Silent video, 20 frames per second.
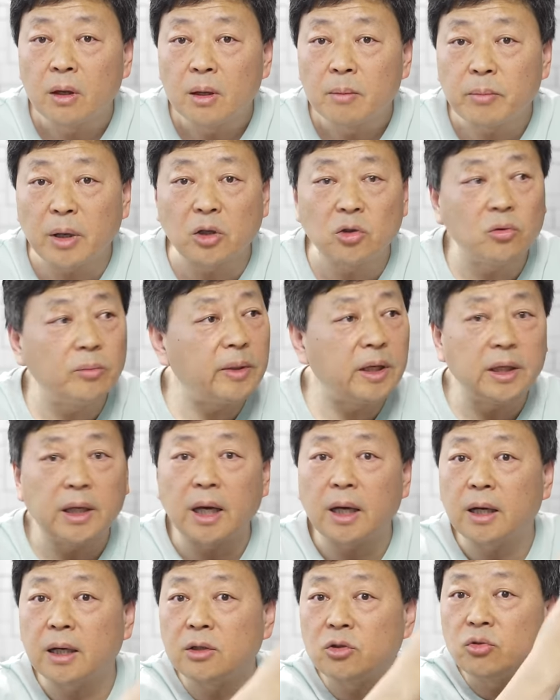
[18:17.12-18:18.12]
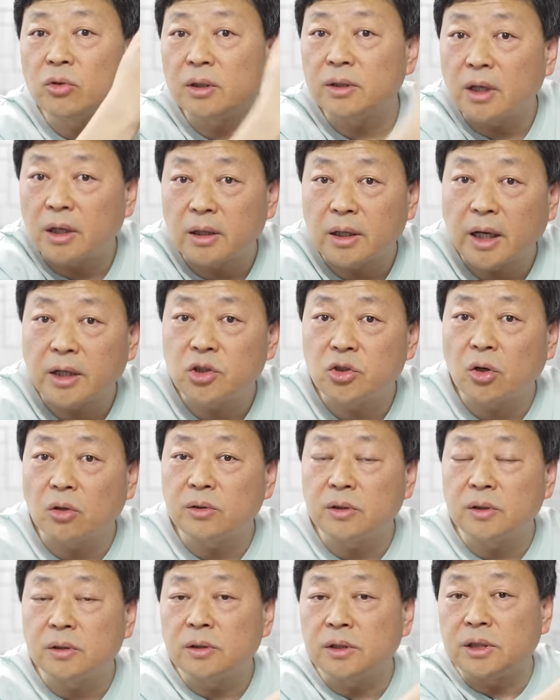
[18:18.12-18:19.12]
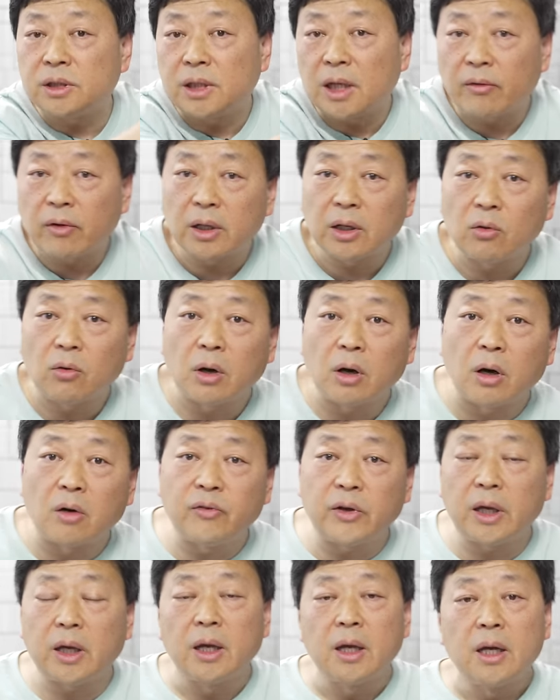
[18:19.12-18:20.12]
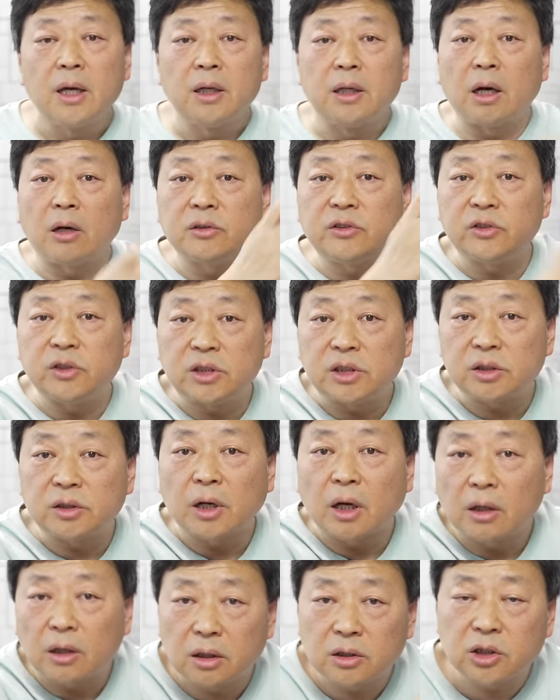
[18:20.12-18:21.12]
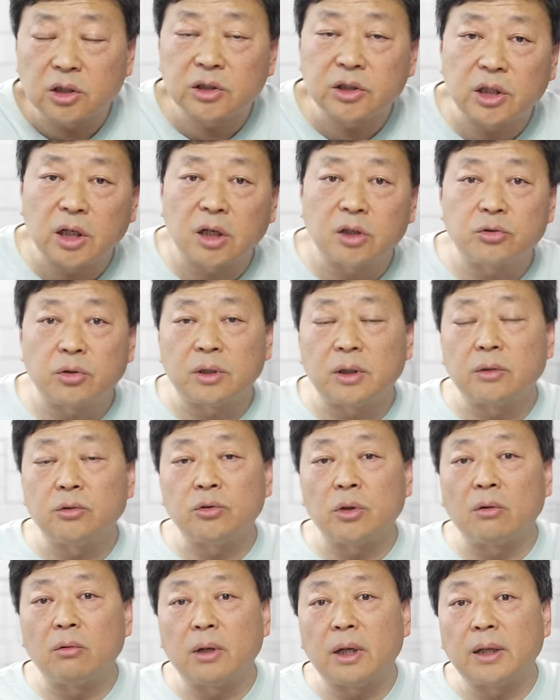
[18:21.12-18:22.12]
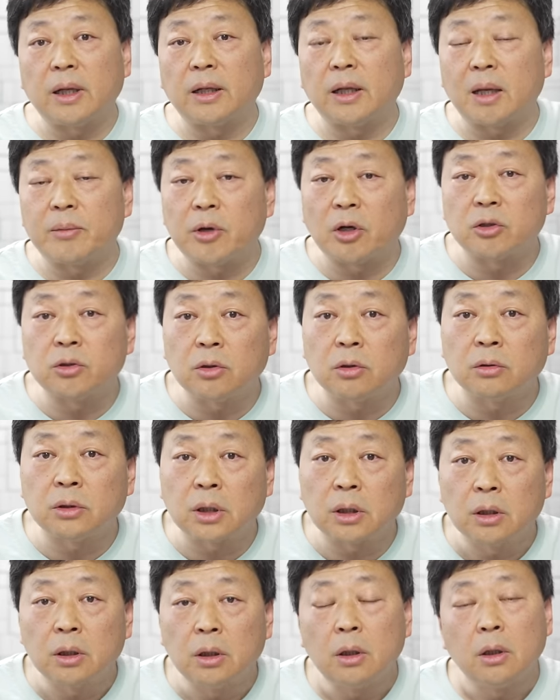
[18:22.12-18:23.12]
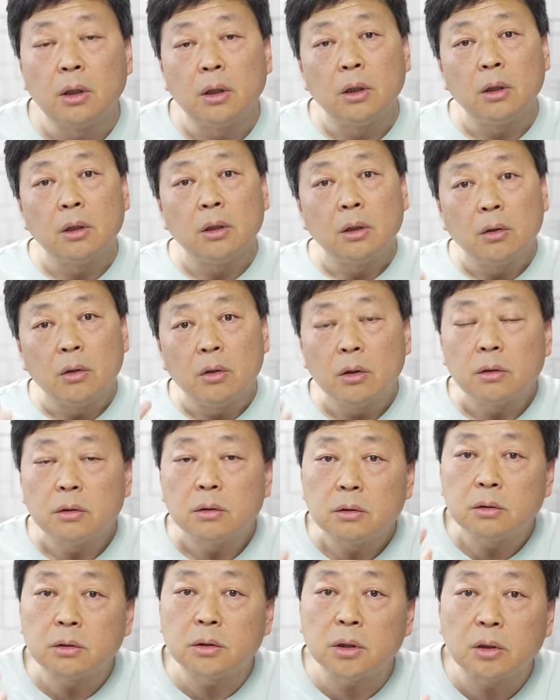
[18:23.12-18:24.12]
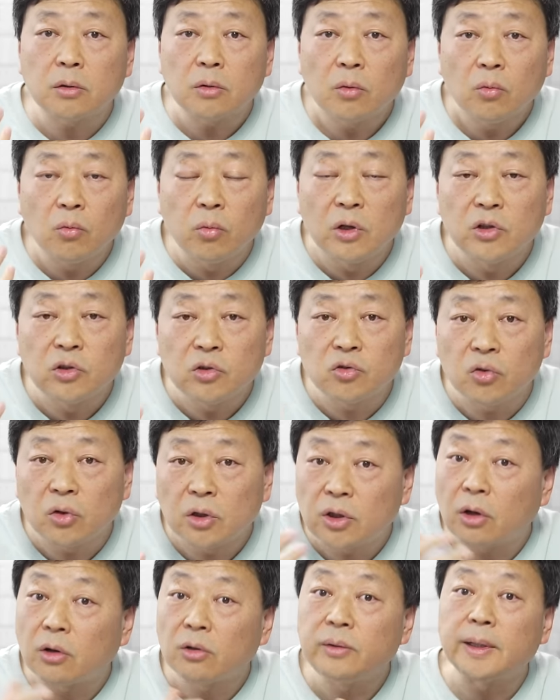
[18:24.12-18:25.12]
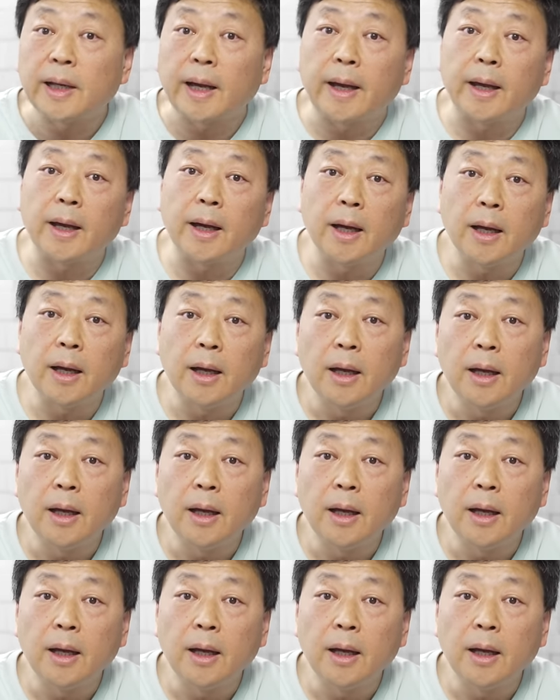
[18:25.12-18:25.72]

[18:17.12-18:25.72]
百度每年给中央电视台交几千万的广告费，然后自己当了政协和全全国人大代表之后呢，这个稳坐钓鱼台啊。